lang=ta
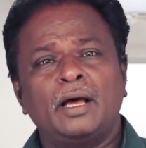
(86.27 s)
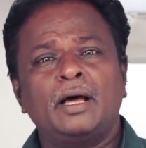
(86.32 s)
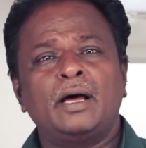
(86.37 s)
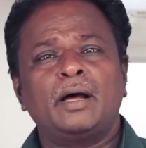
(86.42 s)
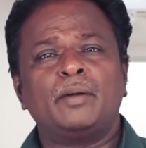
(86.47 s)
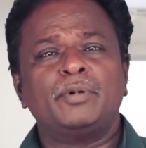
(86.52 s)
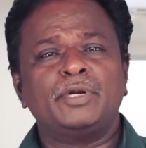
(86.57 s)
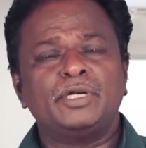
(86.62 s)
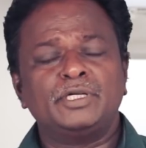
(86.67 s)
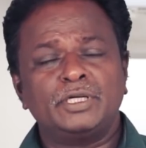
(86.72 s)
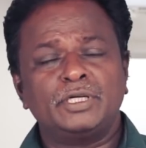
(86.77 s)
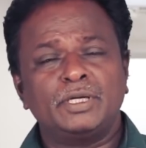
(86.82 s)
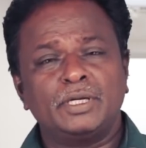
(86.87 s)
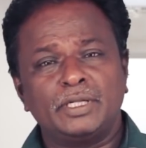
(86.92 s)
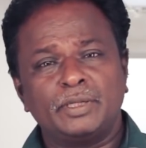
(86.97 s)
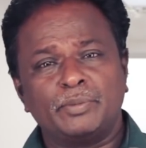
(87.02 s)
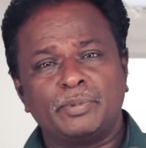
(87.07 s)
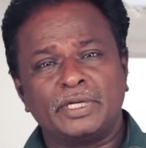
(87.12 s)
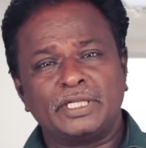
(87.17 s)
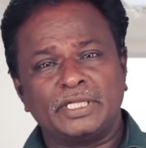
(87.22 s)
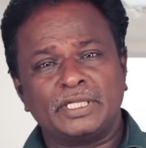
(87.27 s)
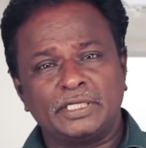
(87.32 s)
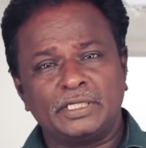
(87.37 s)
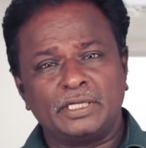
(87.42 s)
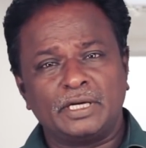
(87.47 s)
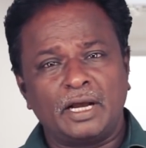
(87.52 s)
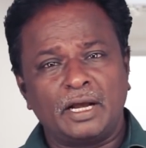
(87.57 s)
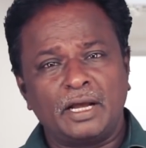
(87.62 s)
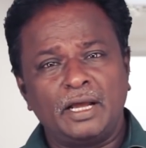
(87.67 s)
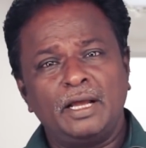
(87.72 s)
அப்படின்ட்டு இந்த படத்தை
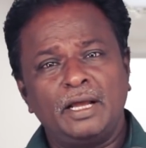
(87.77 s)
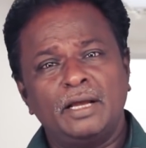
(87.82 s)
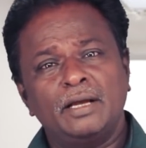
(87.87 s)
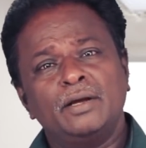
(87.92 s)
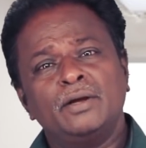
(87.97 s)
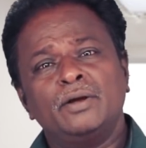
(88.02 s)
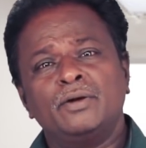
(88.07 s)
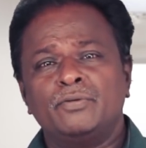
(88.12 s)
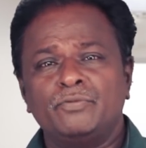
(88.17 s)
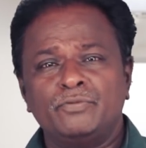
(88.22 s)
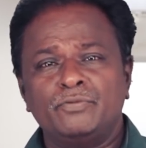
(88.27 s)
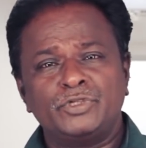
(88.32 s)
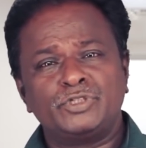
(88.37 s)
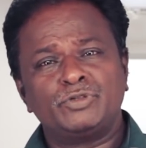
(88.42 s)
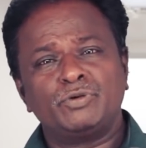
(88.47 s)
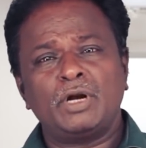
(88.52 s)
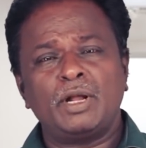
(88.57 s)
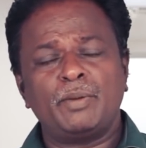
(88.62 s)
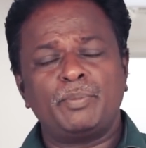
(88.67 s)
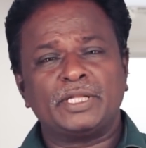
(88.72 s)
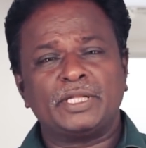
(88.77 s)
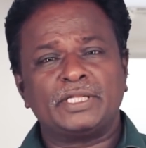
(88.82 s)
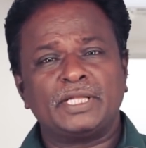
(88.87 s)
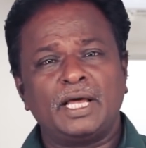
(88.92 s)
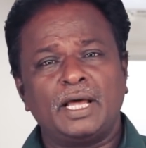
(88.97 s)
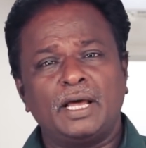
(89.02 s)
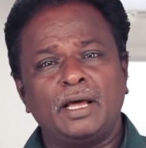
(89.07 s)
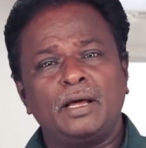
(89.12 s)
எடுத்திருக்காங்க விஷுவலாக பார்த்தா